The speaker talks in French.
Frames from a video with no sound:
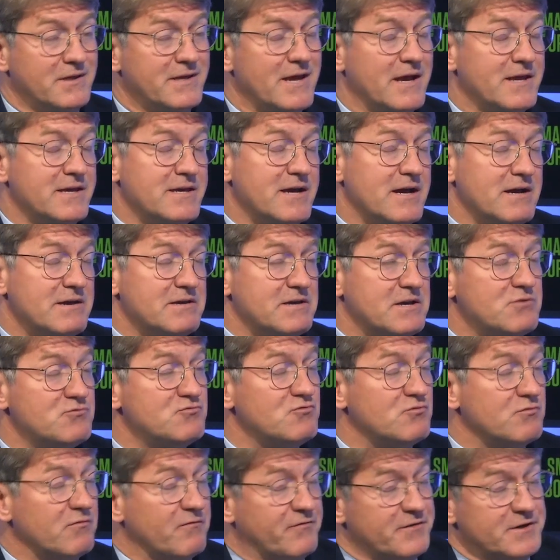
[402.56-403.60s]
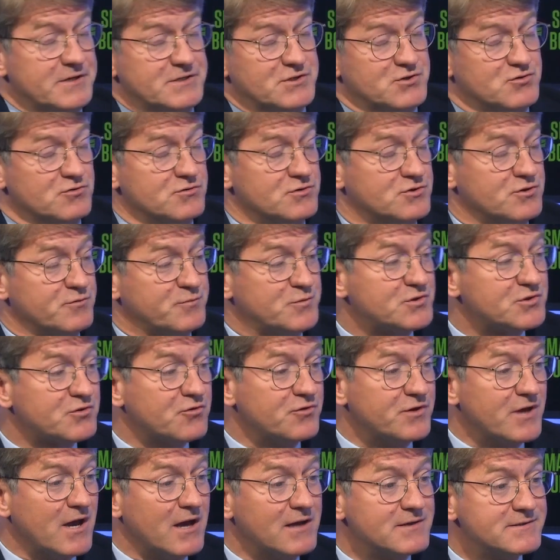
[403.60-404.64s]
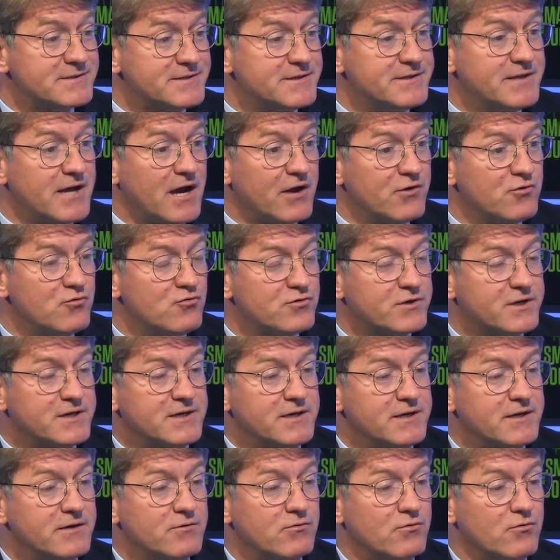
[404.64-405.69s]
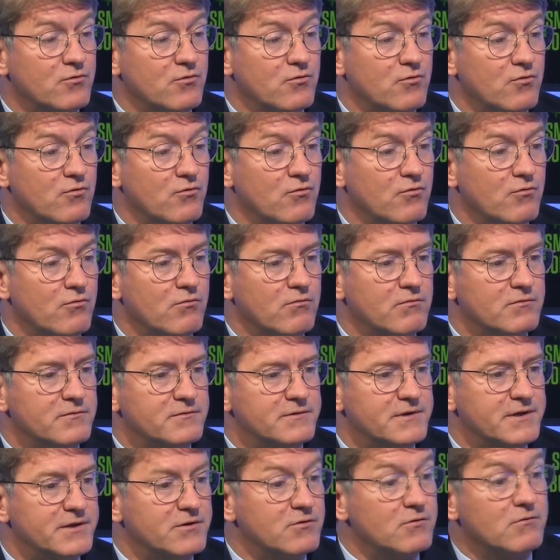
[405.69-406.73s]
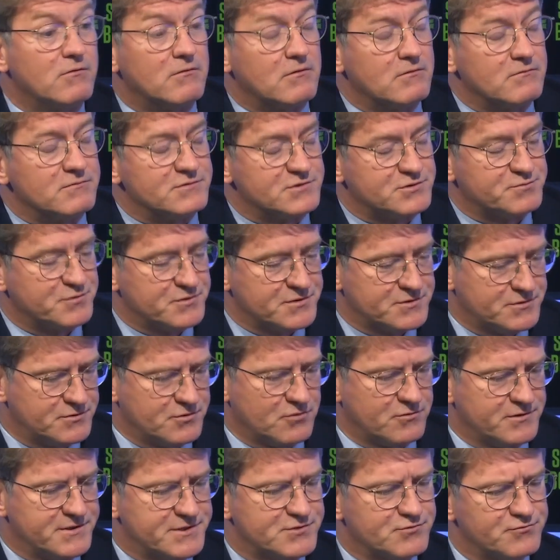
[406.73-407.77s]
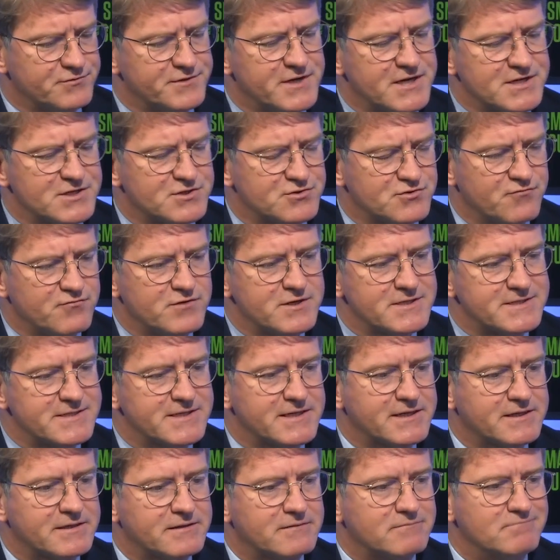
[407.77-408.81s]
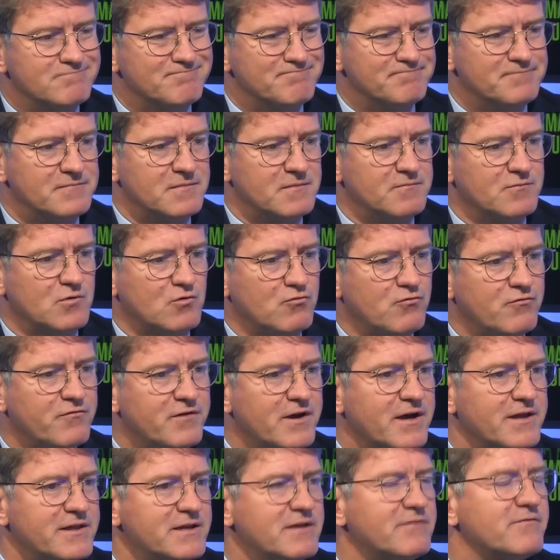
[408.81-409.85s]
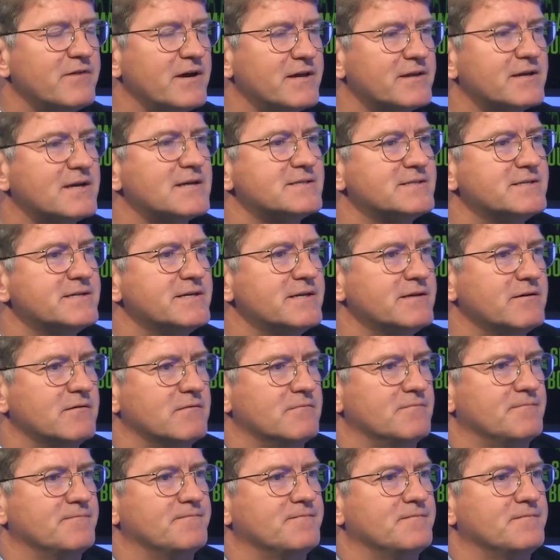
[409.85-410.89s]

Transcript: oui. Il y, a une. Enfin, je, pense qu'il y a un scénario qui, euh, d'ailleurs, je pense dans les sondages se voit, c'est que gouverner va être assez